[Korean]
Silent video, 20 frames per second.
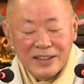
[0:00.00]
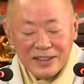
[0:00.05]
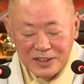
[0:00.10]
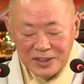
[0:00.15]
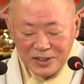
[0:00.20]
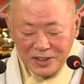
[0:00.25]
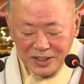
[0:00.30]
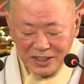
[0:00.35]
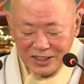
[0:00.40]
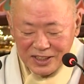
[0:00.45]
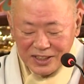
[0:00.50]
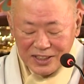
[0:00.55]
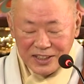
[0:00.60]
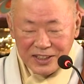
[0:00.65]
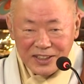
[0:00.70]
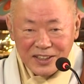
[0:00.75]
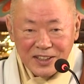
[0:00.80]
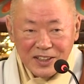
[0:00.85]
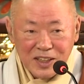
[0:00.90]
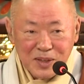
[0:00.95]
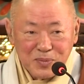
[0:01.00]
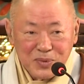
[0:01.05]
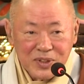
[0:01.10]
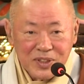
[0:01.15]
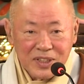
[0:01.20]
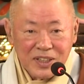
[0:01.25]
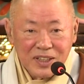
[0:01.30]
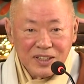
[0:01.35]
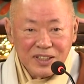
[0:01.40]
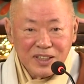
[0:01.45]
역시 여기
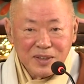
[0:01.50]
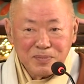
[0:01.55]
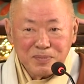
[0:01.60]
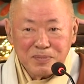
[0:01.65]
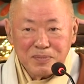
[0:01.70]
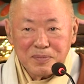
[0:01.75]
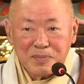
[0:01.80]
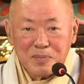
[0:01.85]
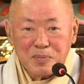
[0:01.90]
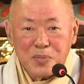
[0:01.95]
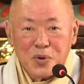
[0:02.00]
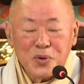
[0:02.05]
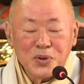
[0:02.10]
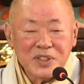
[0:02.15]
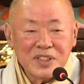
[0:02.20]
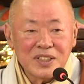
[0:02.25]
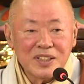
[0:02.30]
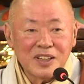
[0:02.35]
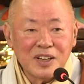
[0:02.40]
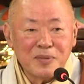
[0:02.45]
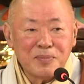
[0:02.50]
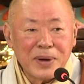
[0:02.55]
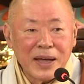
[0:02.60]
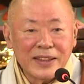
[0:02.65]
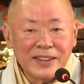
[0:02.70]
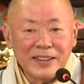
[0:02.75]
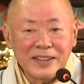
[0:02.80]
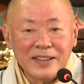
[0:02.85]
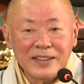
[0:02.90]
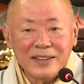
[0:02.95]
부처님 보직을
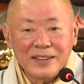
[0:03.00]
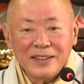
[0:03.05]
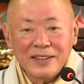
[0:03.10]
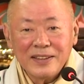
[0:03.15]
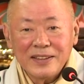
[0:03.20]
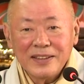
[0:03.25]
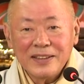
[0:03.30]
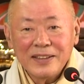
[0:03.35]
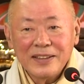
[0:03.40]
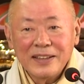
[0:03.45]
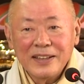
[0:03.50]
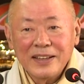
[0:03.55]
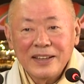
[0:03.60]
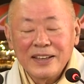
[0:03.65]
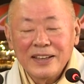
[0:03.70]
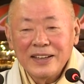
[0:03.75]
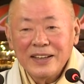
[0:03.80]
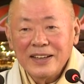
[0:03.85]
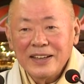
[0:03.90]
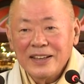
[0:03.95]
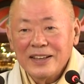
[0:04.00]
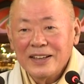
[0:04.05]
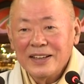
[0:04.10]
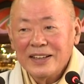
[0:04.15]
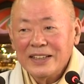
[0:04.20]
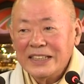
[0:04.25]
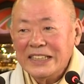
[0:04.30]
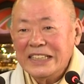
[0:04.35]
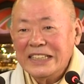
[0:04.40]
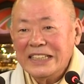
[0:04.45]
받는
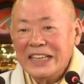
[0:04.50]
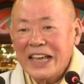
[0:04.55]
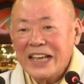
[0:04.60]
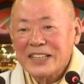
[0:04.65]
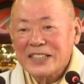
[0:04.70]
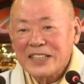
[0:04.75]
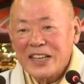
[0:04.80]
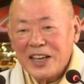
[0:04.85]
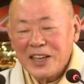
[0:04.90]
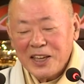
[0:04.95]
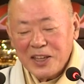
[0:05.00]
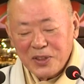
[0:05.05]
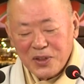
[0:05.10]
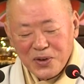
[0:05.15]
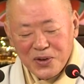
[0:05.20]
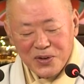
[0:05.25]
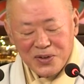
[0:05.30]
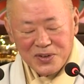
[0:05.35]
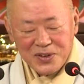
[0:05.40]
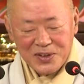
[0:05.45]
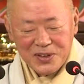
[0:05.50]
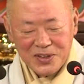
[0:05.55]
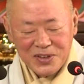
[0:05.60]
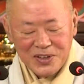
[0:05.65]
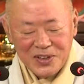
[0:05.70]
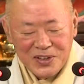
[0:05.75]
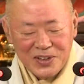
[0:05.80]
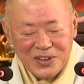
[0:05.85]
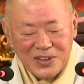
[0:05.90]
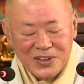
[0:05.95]
어, 이 행사에도
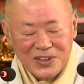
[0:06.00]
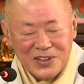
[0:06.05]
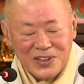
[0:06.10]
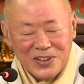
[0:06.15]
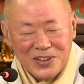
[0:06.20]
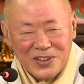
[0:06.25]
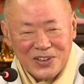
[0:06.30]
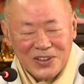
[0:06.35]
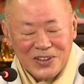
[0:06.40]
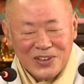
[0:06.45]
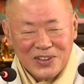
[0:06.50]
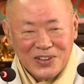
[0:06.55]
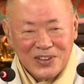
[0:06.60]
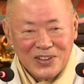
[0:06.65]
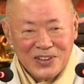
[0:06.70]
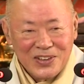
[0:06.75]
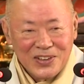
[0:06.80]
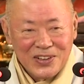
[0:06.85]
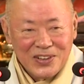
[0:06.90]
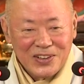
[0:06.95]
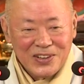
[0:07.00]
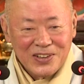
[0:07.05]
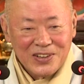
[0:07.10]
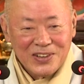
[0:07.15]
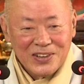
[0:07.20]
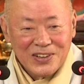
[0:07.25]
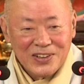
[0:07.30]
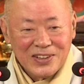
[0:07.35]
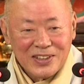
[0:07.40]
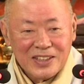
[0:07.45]
어,
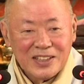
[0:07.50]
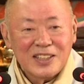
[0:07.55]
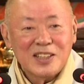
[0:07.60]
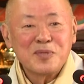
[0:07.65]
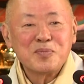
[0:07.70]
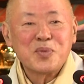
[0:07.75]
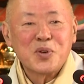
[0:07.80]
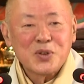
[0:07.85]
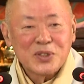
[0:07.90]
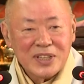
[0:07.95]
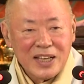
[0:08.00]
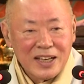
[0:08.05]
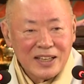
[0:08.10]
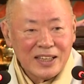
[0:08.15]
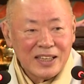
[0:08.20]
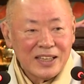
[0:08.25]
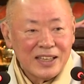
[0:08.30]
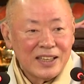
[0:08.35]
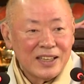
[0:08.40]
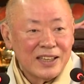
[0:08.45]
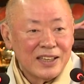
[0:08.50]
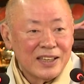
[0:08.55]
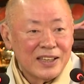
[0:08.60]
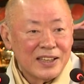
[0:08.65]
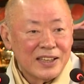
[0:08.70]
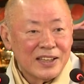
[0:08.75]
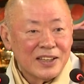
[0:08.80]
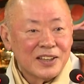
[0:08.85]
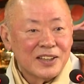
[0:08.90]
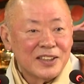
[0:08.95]
그런 포상이
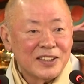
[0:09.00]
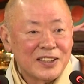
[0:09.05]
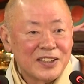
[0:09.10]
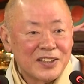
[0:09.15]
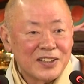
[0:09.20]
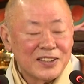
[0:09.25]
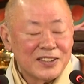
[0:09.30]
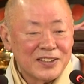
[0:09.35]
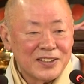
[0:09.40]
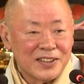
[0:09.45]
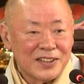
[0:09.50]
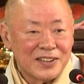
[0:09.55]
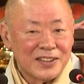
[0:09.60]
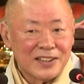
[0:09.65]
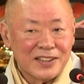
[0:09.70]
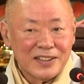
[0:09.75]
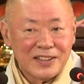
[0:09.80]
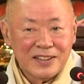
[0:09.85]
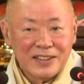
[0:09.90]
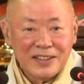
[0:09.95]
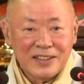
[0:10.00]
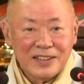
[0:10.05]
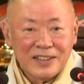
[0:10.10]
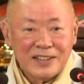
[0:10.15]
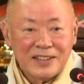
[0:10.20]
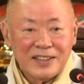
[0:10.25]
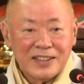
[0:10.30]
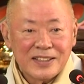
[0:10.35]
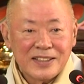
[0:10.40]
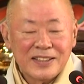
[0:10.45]
곁들여져요.
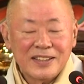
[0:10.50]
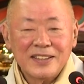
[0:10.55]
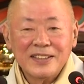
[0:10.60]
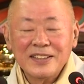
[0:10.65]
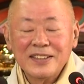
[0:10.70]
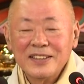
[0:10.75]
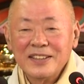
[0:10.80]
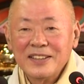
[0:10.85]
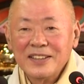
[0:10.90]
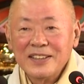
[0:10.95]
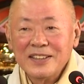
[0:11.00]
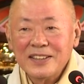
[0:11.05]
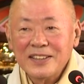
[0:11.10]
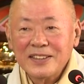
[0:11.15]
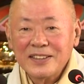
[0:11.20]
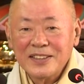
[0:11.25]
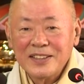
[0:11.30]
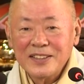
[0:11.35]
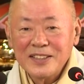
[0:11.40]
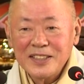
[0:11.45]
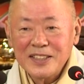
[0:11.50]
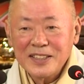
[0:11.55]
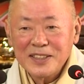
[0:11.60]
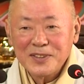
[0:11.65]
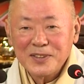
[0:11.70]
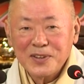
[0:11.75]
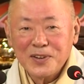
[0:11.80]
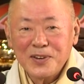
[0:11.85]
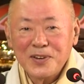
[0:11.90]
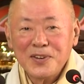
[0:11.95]
그래서 어떤
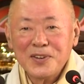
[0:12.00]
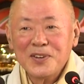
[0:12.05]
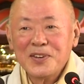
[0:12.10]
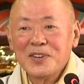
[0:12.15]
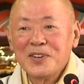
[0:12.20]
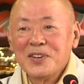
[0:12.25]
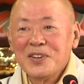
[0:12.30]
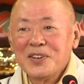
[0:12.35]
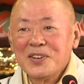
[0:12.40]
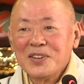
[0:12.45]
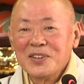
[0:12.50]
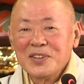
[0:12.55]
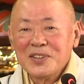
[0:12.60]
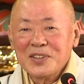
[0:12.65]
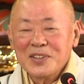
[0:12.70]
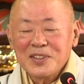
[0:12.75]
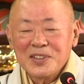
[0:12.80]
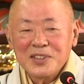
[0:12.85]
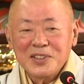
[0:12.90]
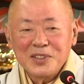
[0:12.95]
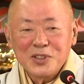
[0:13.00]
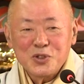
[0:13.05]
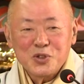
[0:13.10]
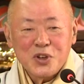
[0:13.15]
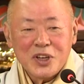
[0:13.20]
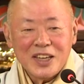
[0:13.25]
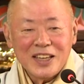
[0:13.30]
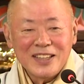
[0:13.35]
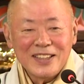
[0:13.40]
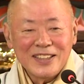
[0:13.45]
식으로 그
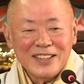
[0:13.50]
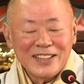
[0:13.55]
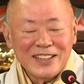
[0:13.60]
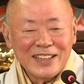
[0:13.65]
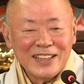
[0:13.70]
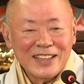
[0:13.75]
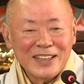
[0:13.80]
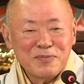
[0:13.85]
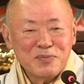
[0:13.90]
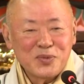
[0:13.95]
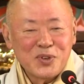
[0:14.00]
죄인들이